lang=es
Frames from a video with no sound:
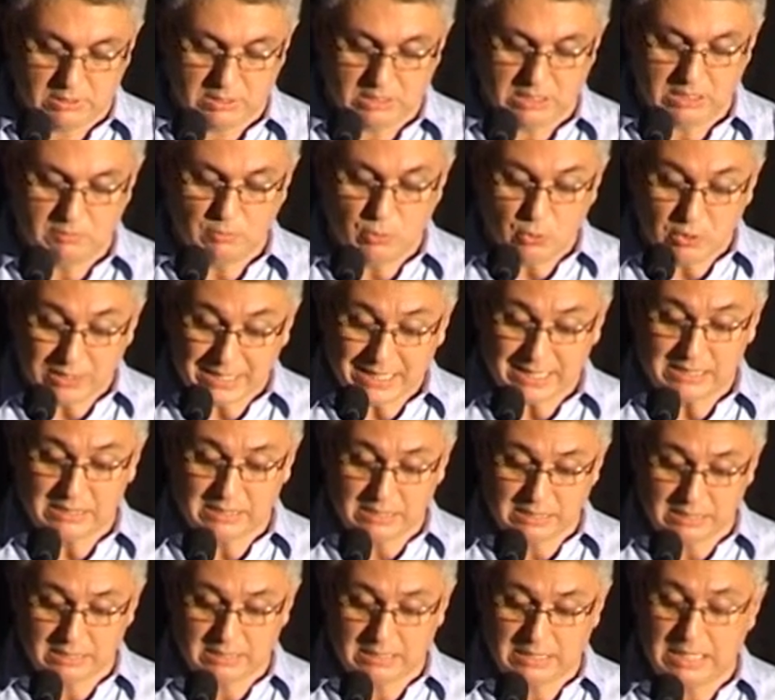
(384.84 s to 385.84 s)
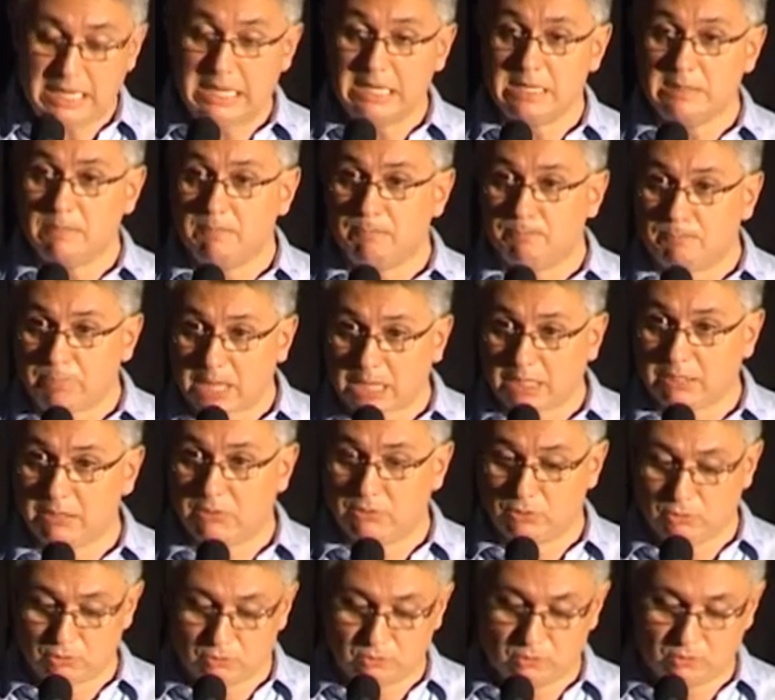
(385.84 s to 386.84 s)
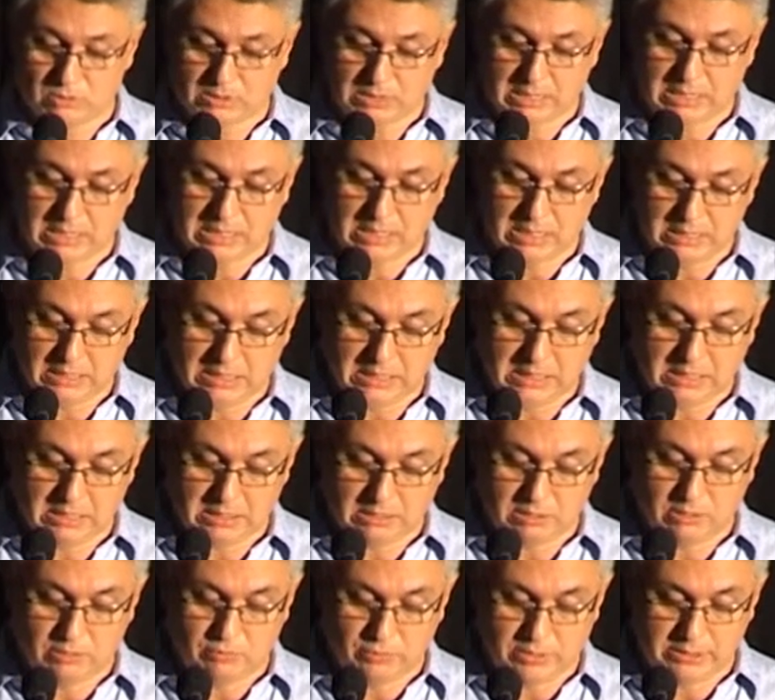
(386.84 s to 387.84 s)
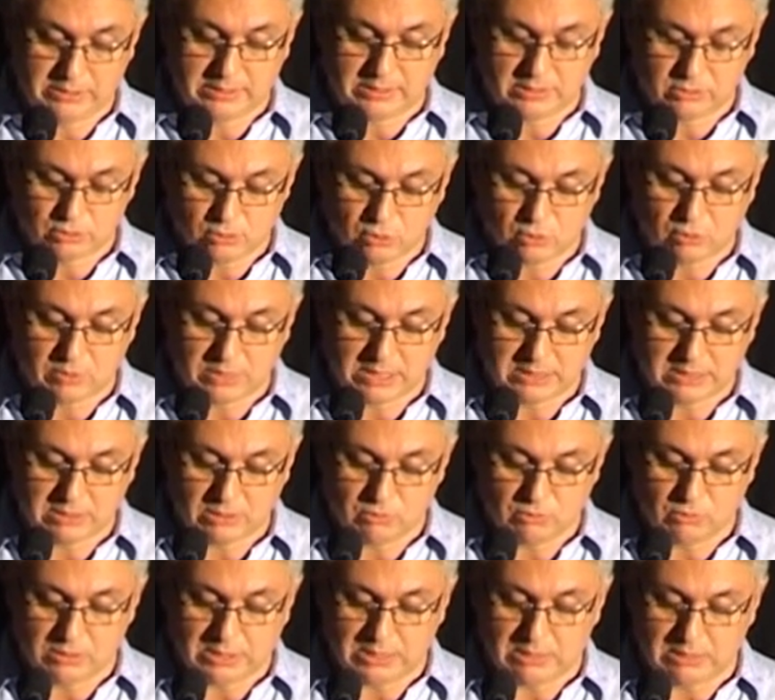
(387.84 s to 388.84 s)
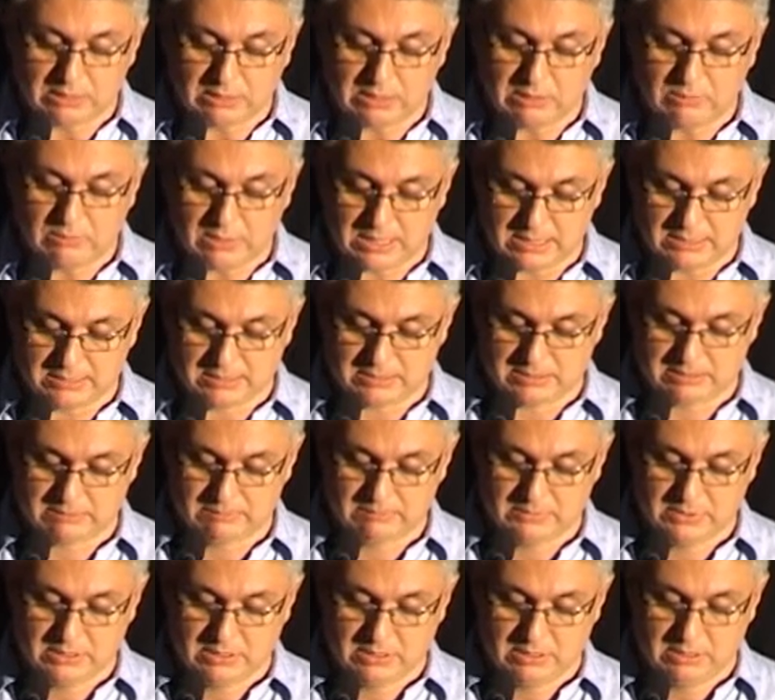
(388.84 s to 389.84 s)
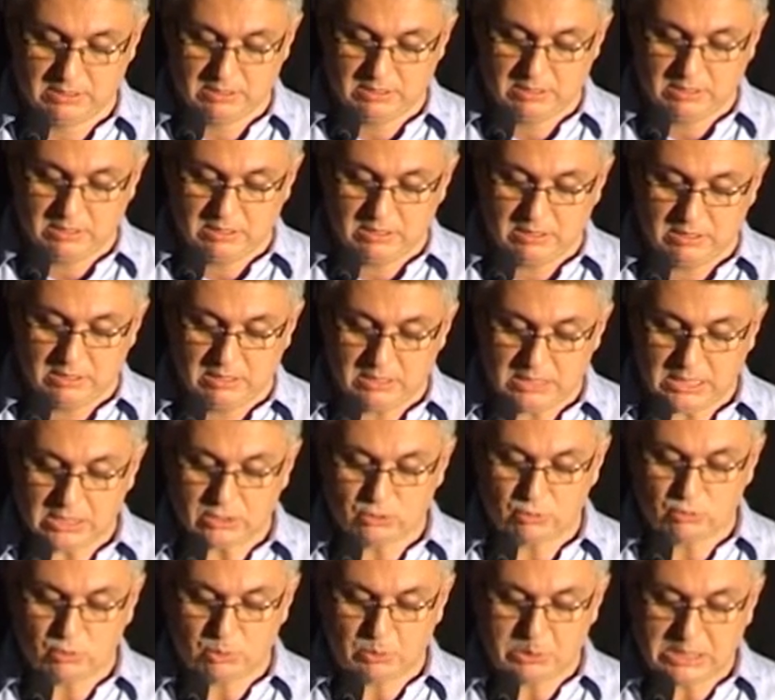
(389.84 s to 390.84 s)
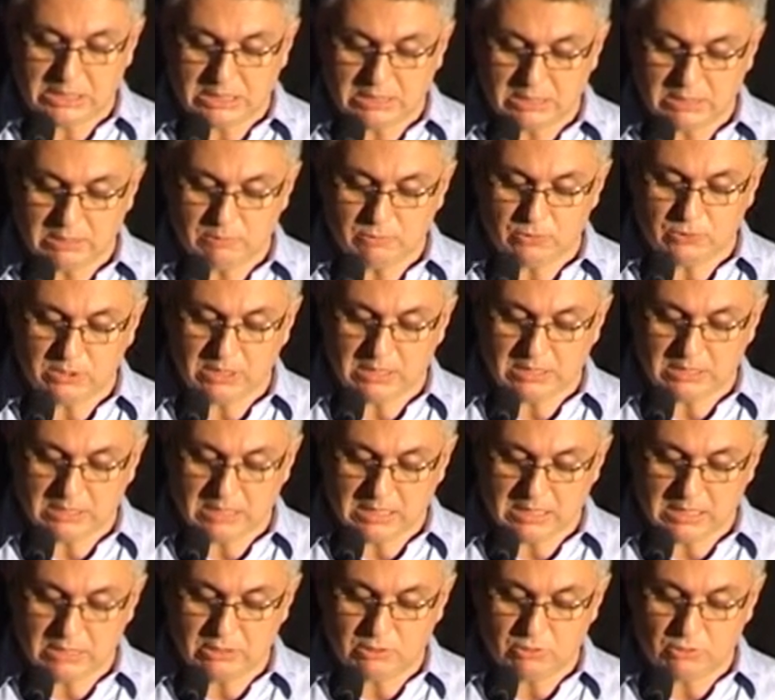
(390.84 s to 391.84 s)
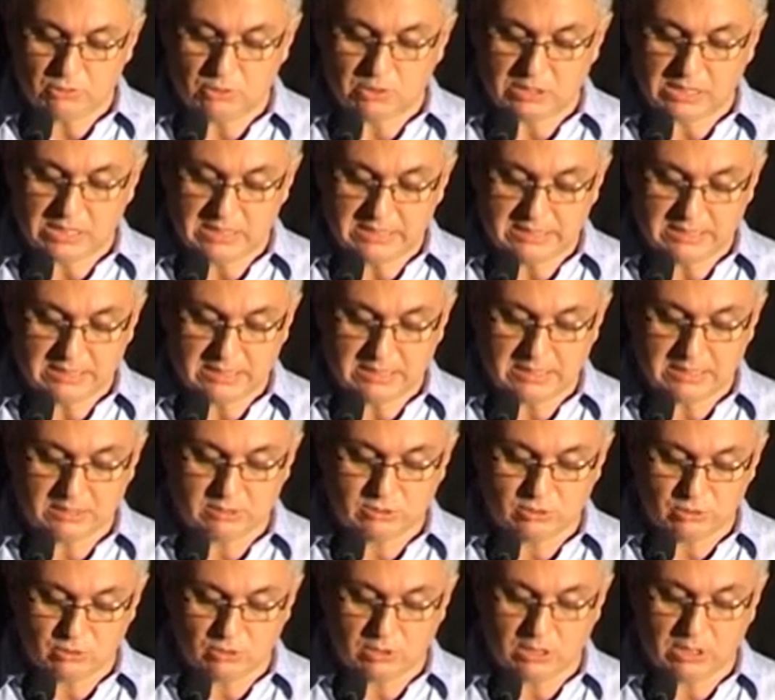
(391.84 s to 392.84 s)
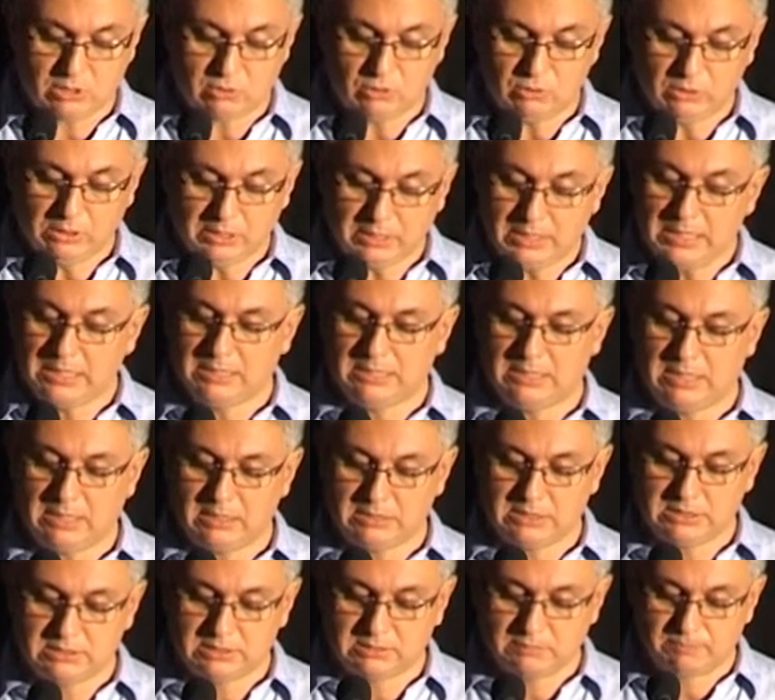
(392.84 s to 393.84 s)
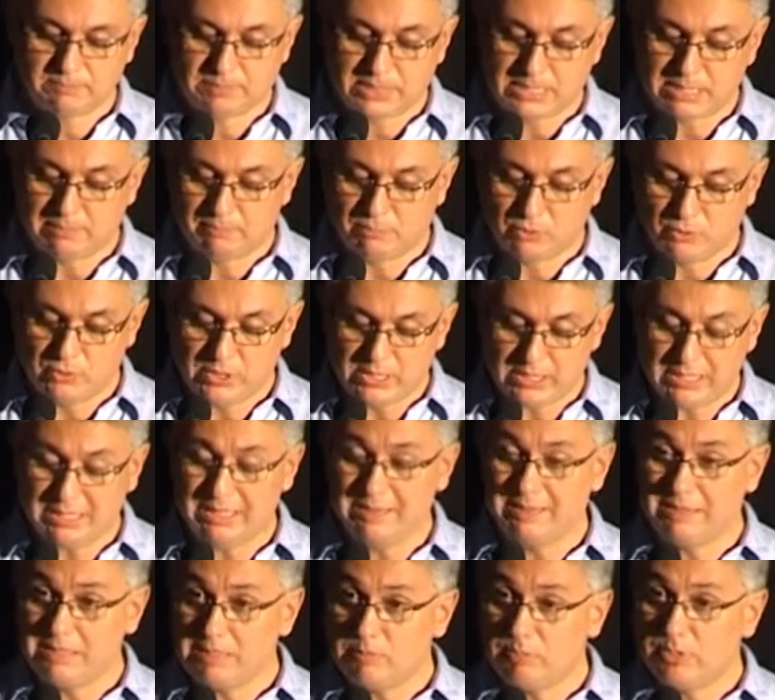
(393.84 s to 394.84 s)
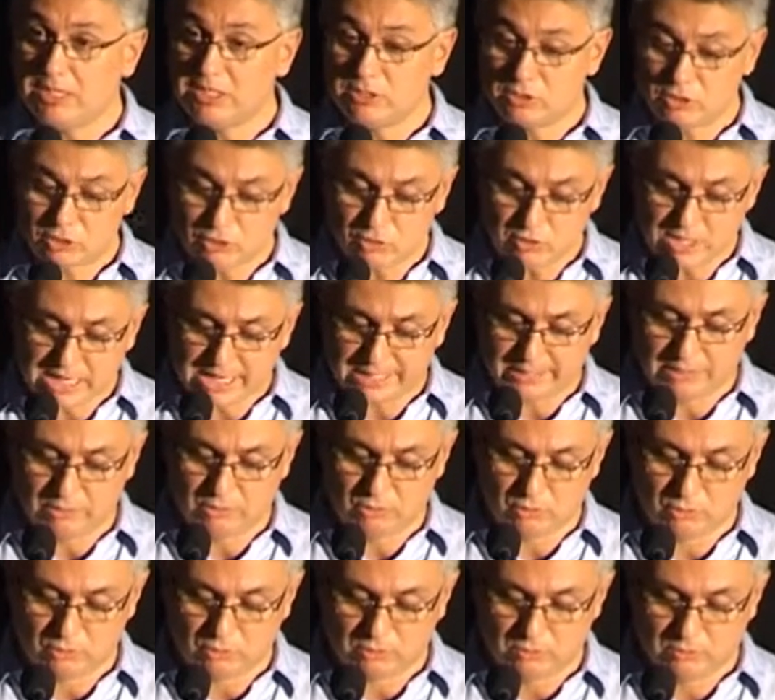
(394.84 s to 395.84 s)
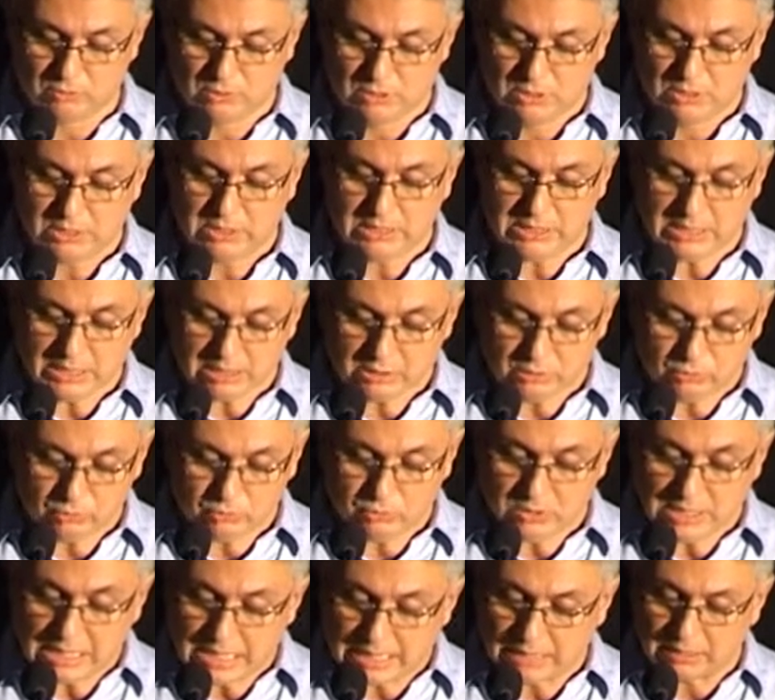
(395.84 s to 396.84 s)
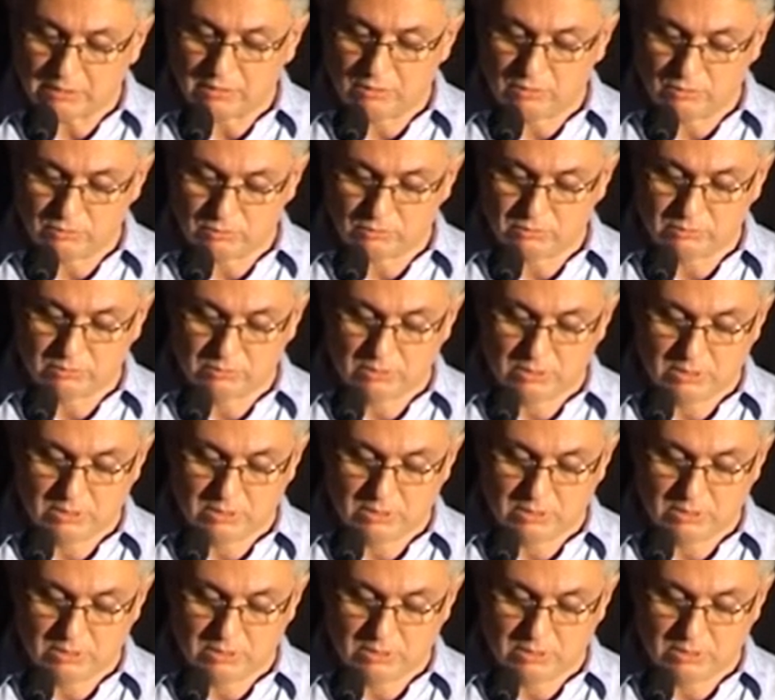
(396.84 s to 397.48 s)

Es muy grande el impacto que generan nuestras obras educativas y es un objetivo de este año realizar acciones concretas para poder dimensionarlo y estudiarlo,